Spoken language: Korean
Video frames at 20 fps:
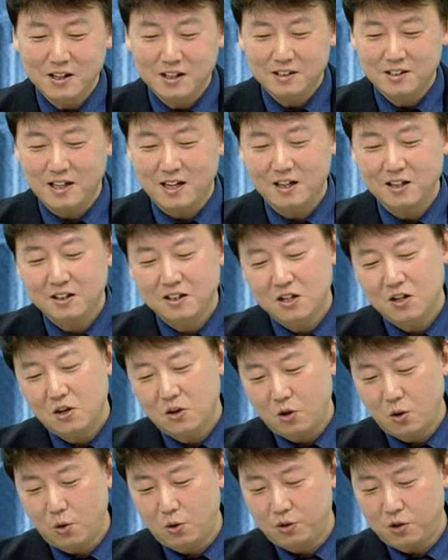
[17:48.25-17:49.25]
자,
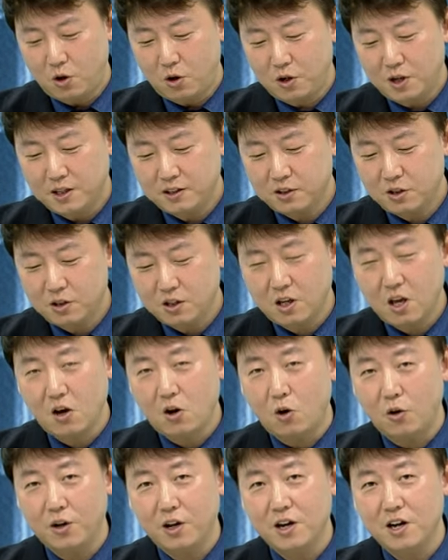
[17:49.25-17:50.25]
여, 여기에서 이렇게
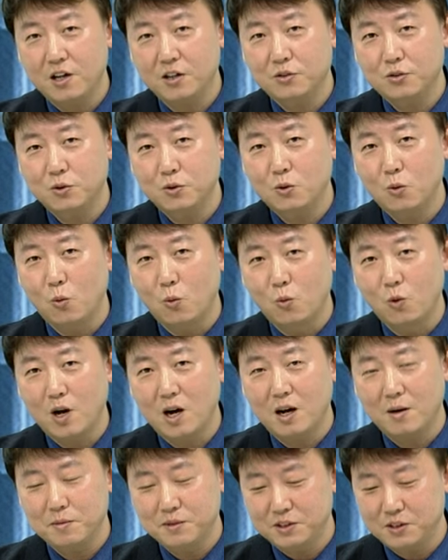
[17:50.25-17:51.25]
거래량이 뚫고
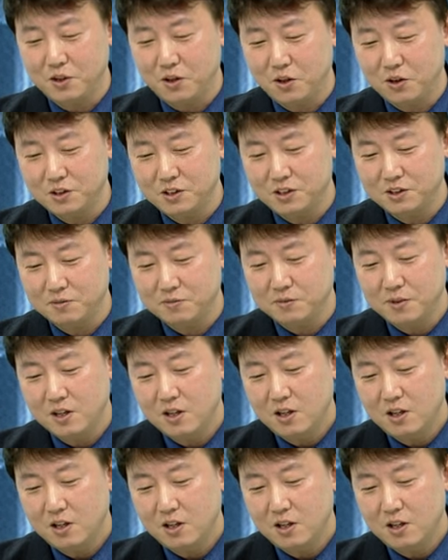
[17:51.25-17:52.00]
올라가면서 지금